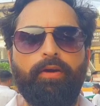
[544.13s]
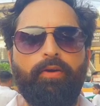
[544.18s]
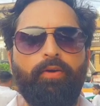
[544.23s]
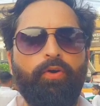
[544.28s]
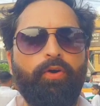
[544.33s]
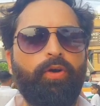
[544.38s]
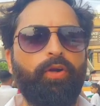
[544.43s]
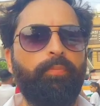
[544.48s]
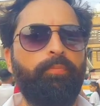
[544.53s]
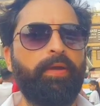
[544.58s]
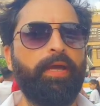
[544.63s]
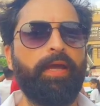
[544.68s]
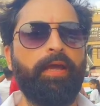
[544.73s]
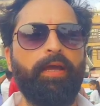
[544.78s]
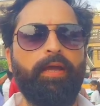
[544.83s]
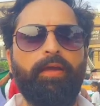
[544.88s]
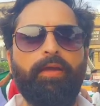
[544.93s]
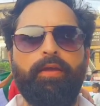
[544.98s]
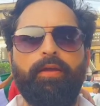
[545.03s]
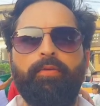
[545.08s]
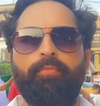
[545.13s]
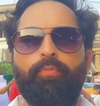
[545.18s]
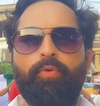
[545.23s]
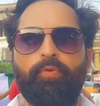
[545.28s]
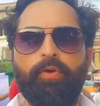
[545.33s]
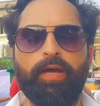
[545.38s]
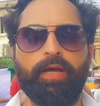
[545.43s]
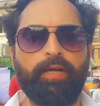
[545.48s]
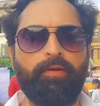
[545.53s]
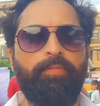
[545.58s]
और मैं
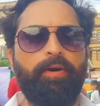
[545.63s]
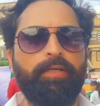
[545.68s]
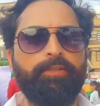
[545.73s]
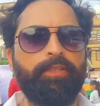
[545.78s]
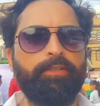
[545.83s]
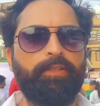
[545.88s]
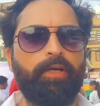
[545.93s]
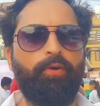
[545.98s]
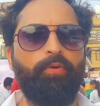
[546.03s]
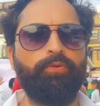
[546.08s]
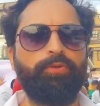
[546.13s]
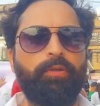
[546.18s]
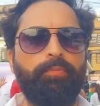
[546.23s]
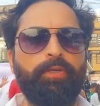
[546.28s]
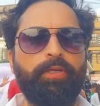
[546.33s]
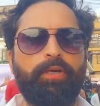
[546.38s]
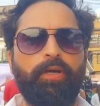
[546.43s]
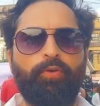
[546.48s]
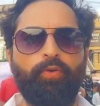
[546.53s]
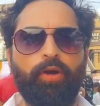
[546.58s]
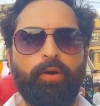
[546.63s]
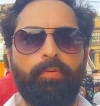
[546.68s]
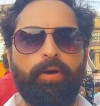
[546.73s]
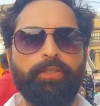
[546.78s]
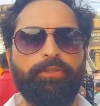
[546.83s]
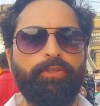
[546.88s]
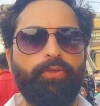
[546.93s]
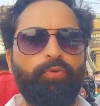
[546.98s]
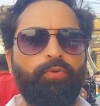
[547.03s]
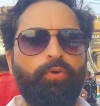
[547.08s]
मुबारकबाद देता हूँ सभी कठुआ
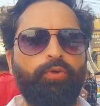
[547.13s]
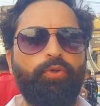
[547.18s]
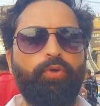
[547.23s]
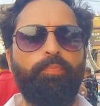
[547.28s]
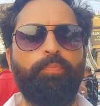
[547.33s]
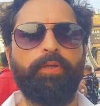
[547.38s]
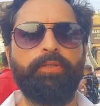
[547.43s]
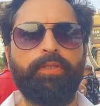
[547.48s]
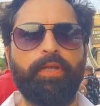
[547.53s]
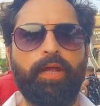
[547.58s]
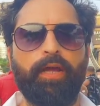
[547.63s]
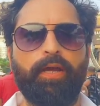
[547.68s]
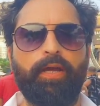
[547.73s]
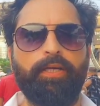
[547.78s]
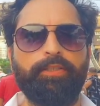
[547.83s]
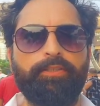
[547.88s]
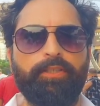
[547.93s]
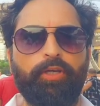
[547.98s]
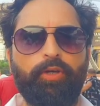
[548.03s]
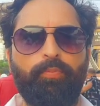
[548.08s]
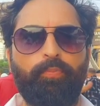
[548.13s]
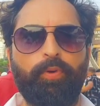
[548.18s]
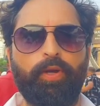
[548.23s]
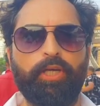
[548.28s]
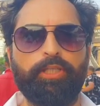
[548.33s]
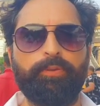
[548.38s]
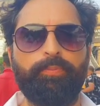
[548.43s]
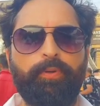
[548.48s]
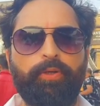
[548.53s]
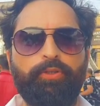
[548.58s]
वासियों को जो 15 अगस्त के
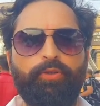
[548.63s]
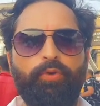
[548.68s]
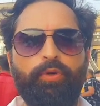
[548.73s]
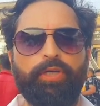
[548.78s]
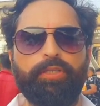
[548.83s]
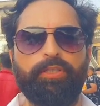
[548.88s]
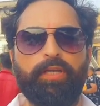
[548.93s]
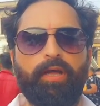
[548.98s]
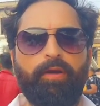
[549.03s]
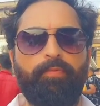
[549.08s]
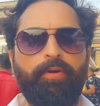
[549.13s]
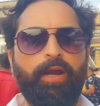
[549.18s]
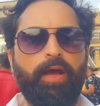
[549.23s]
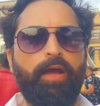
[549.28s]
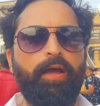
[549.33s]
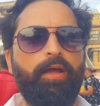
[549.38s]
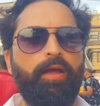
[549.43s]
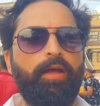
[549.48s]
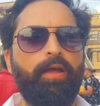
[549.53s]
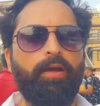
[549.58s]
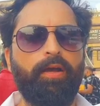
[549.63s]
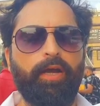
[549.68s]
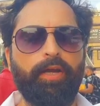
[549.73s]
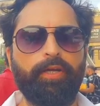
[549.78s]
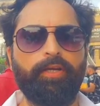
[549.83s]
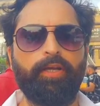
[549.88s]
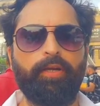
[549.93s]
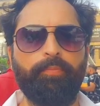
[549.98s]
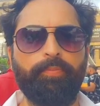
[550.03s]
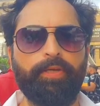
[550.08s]
उपलक्ष्य पर जो इतना बड़ा
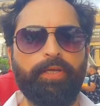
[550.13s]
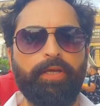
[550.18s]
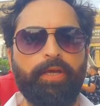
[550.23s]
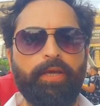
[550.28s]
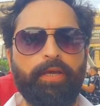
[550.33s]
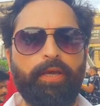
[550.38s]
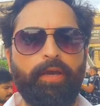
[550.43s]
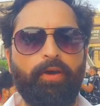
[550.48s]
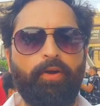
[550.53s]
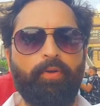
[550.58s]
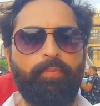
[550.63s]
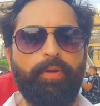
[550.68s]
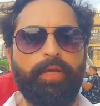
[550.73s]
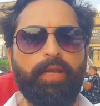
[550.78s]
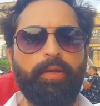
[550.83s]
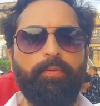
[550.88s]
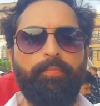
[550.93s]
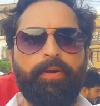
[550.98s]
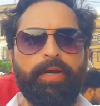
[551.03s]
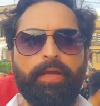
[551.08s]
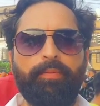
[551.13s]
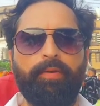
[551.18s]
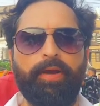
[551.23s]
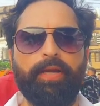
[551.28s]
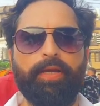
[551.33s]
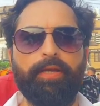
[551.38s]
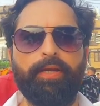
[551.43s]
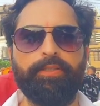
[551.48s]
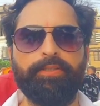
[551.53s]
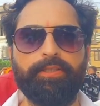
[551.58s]
कार्यक्रम किया गया और मेरे बड़े
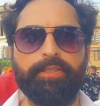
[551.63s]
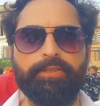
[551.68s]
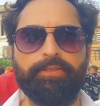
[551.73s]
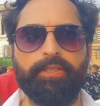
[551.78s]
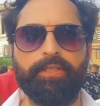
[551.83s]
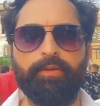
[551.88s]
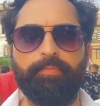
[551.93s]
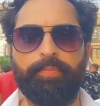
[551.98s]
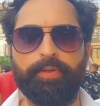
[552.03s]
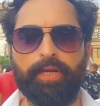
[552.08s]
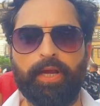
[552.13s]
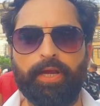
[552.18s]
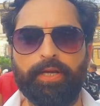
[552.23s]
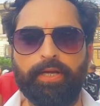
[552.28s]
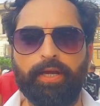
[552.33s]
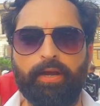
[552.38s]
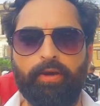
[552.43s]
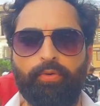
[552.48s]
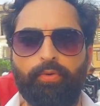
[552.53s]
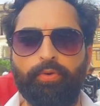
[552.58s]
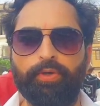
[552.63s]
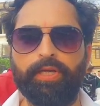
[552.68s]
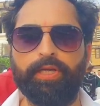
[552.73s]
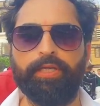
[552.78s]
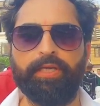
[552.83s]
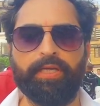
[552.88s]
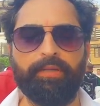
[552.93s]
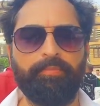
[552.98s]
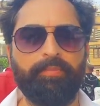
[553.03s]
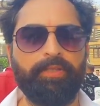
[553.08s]
भाई रंजीत सिंह पठानिया और उनकी
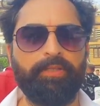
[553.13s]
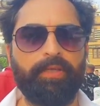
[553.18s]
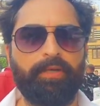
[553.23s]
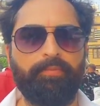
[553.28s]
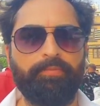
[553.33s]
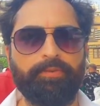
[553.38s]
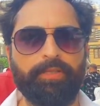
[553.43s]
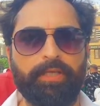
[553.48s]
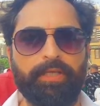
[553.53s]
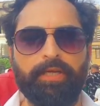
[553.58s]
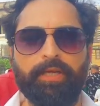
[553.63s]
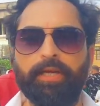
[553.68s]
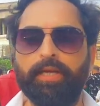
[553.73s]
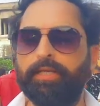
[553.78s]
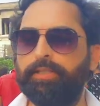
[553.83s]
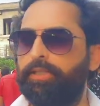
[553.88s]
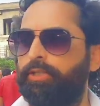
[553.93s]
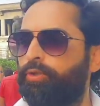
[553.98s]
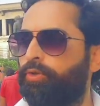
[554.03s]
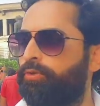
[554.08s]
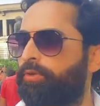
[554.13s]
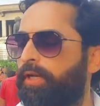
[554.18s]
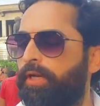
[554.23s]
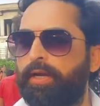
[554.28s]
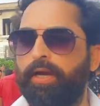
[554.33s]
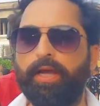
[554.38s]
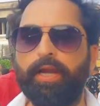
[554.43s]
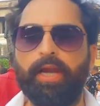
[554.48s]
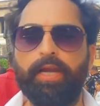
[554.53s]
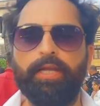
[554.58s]
टीम की तरफ से ये जो
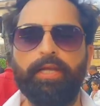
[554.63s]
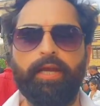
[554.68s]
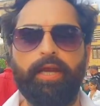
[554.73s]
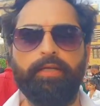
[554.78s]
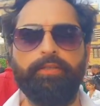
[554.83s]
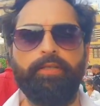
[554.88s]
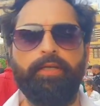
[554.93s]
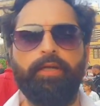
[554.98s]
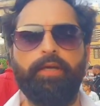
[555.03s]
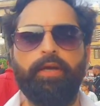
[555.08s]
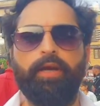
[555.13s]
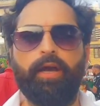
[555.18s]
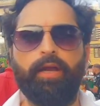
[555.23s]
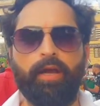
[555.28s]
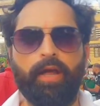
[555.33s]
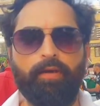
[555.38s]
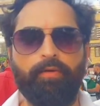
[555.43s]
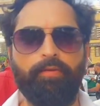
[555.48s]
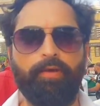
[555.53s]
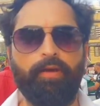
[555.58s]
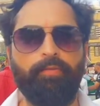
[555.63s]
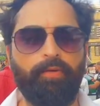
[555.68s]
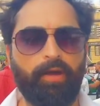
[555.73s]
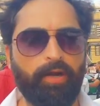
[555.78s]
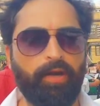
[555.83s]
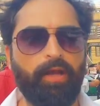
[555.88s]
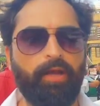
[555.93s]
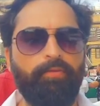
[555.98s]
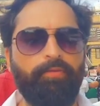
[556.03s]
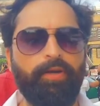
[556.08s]
तिरंगा रैली का आज
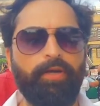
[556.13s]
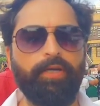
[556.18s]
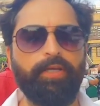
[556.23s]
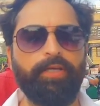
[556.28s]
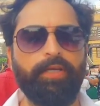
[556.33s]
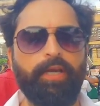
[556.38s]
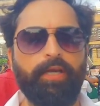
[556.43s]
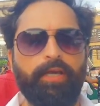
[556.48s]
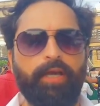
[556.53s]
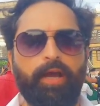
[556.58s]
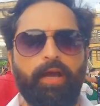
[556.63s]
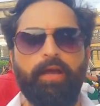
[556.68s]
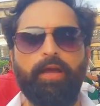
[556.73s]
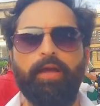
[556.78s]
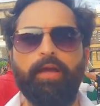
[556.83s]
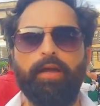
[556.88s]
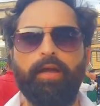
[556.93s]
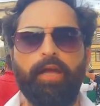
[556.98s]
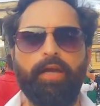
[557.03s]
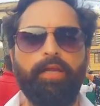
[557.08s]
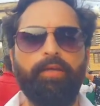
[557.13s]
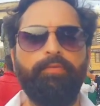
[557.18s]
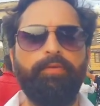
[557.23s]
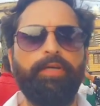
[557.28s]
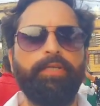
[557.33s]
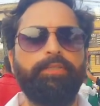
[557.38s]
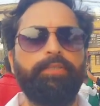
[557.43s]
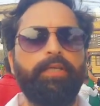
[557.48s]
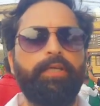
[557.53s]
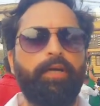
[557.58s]
अनावरण किया गया
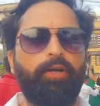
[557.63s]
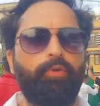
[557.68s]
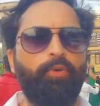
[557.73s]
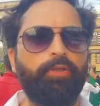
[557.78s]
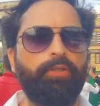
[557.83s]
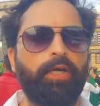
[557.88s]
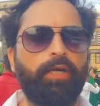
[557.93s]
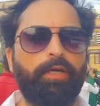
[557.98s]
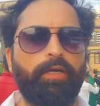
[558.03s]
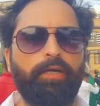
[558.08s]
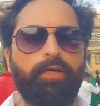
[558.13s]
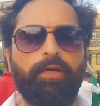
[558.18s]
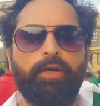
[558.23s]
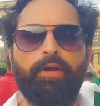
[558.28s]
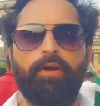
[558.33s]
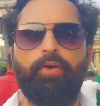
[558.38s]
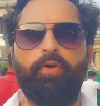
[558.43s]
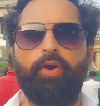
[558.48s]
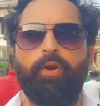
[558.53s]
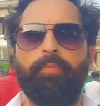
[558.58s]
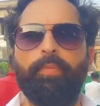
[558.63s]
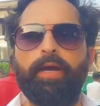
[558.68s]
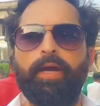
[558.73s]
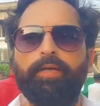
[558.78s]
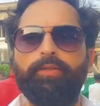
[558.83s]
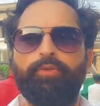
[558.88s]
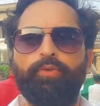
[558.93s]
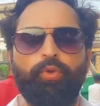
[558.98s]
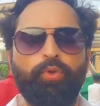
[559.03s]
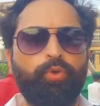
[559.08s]
कालीवड़ी से कठुआ तक और मैं
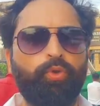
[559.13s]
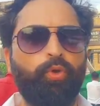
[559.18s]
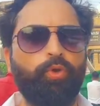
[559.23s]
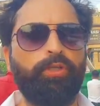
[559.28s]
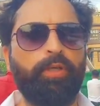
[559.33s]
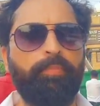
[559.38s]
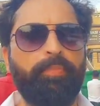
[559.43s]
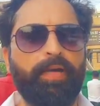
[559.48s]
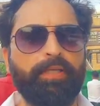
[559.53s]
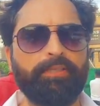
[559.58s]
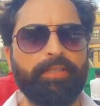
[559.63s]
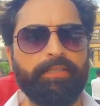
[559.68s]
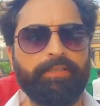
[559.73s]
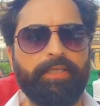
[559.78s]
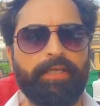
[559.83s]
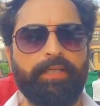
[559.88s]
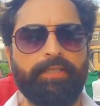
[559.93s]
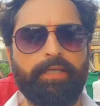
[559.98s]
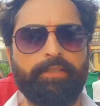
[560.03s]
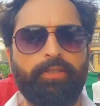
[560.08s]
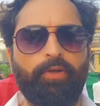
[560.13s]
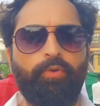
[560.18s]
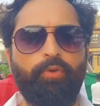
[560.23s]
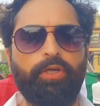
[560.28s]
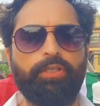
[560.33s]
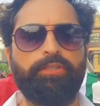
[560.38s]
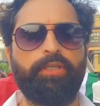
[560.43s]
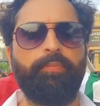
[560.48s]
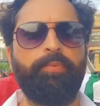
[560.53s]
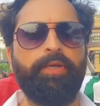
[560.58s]
यूथ को जो मैसेज देना चाहता हूँ
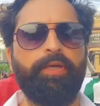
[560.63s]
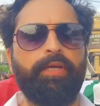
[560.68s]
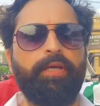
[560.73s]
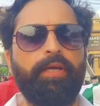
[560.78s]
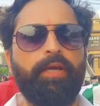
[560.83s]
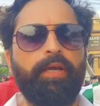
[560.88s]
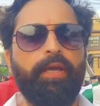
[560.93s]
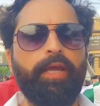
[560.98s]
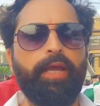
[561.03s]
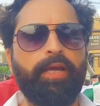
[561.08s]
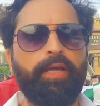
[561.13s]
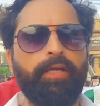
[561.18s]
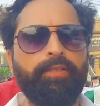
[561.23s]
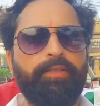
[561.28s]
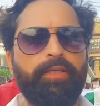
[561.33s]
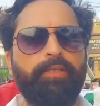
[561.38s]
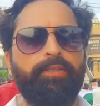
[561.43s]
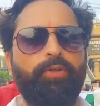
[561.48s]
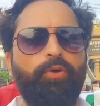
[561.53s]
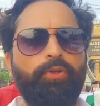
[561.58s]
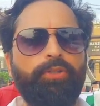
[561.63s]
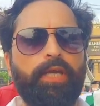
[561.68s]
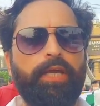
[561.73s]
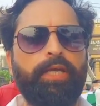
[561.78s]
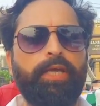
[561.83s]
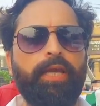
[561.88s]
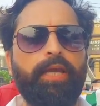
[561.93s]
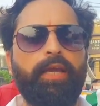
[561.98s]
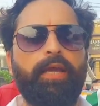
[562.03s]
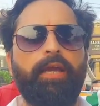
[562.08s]
कि सभी एकत्रित हो
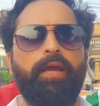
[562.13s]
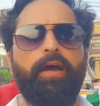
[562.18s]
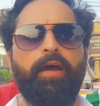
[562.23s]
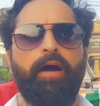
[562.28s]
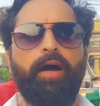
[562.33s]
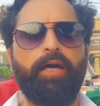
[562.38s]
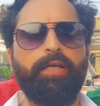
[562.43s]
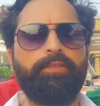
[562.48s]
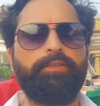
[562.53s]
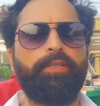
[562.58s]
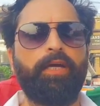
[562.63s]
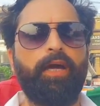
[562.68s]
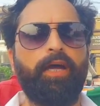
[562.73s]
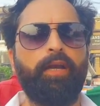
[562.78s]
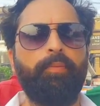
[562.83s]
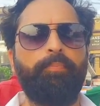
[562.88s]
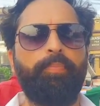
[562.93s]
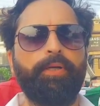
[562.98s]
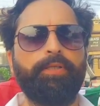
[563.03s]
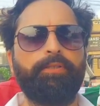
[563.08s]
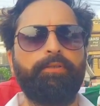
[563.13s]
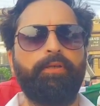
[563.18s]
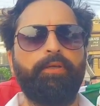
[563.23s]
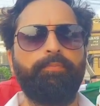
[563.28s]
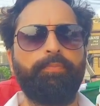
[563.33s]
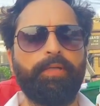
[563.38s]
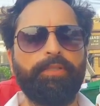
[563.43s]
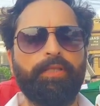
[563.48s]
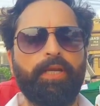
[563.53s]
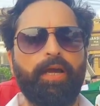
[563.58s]
जाइए हर साल
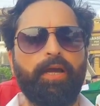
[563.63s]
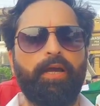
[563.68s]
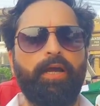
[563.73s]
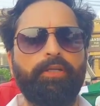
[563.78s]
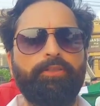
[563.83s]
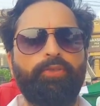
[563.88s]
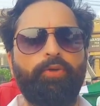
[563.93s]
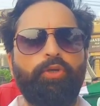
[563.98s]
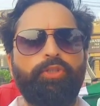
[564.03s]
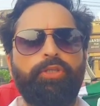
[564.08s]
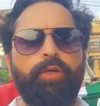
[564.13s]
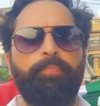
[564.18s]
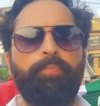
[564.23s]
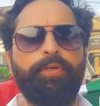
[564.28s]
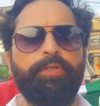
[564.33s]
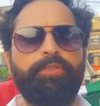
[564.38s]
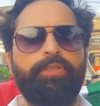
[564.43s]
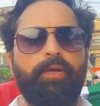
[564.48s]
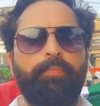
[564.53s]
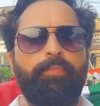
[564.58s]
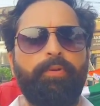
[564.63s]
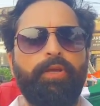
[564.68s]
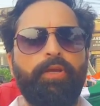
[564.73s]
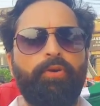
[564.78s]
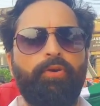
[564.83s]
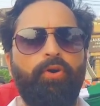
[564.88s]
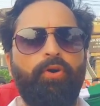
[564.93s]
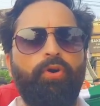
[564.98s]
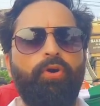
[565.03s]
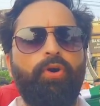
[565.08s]
पंद्रह अगस्त और छब्बीस जनवरी
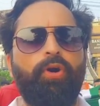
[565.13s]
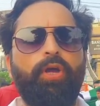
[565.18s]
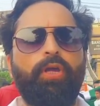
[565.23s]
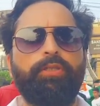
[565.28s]
को